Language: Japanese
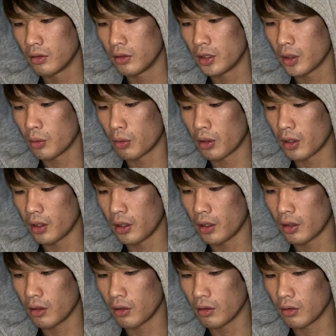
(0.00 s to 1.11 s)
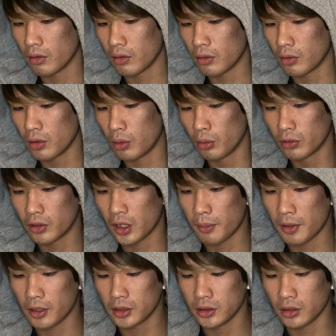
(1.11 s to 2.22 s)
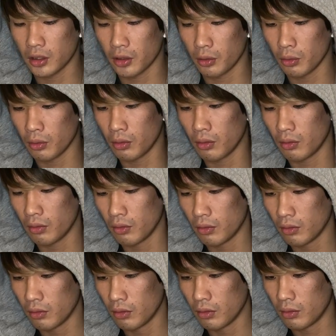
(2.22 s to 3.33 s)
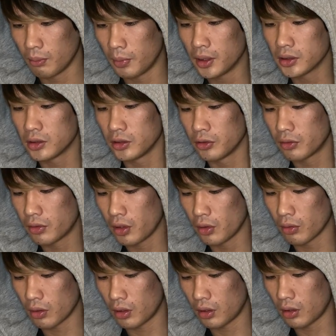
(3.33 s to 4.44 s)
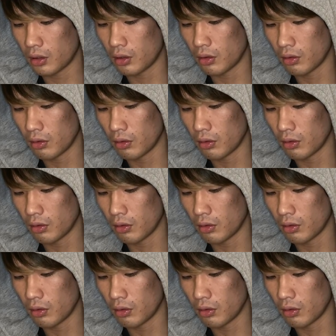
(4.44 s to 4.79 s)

でこれこれ本の題名らしいんだけどまず言ってるのが